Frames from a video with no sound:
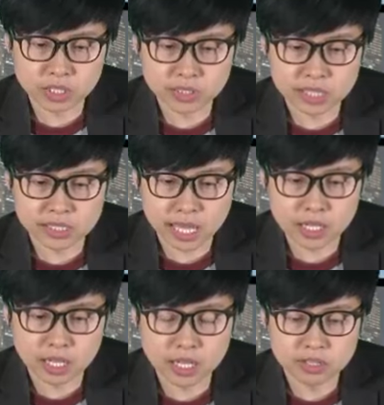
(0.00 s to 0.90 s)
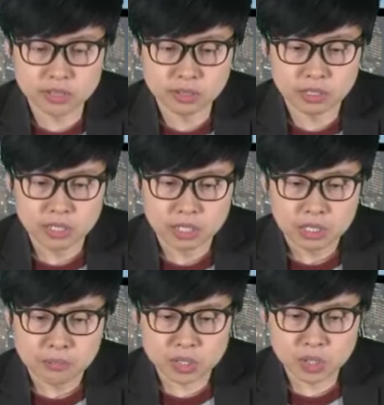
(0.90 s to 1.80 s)
มันก็จะสั้นๆนะ
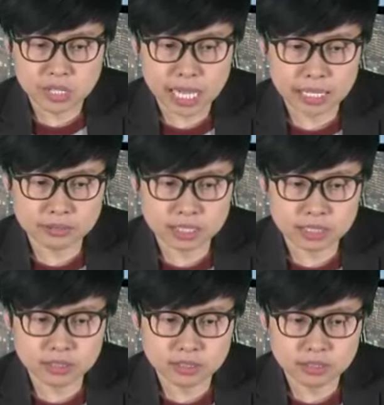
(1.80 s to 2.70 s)
มีโอกาสนะ